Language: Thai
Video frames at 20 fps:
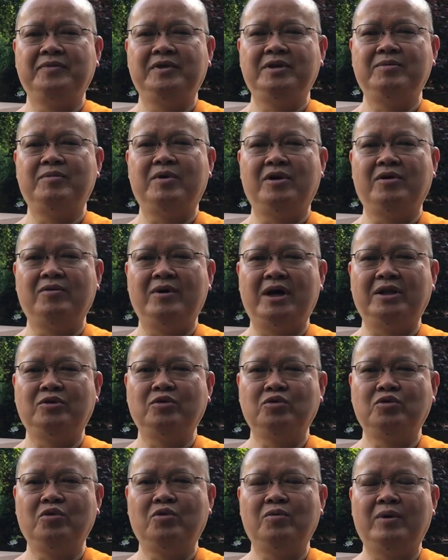ที่บอกว่า
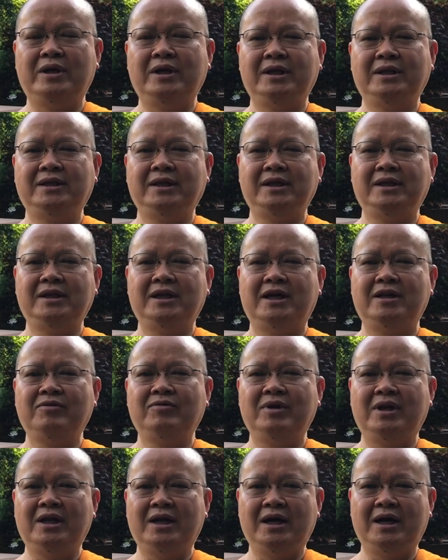ทุกๆวันอาทิตย์นั้น
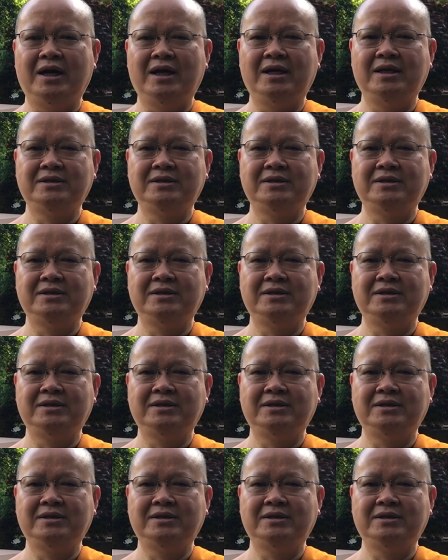เวลา